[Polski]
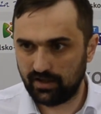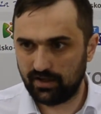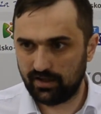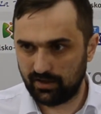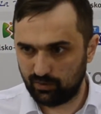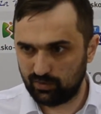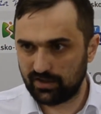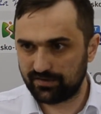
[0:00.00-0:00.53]

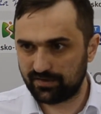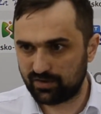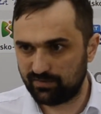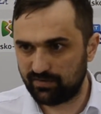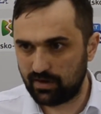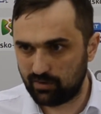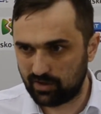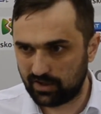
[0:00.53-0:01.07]
e, u nas w
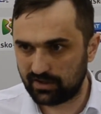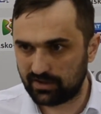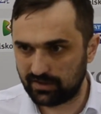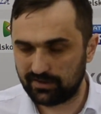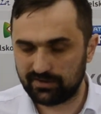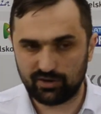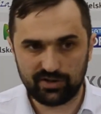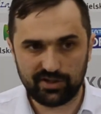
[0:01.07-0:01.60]
Suwałkach,
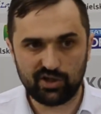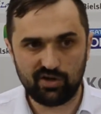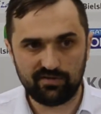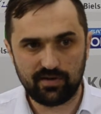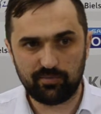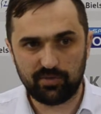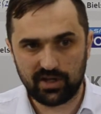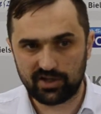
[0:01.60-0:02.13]
e, to
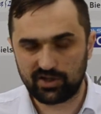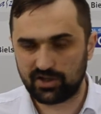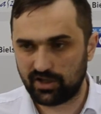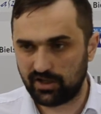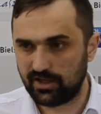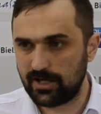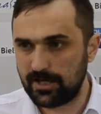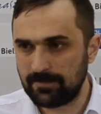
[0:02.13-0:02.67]
ligowe
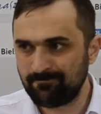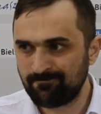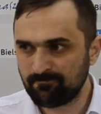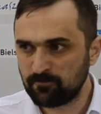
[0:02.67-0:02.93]
pierwsze i,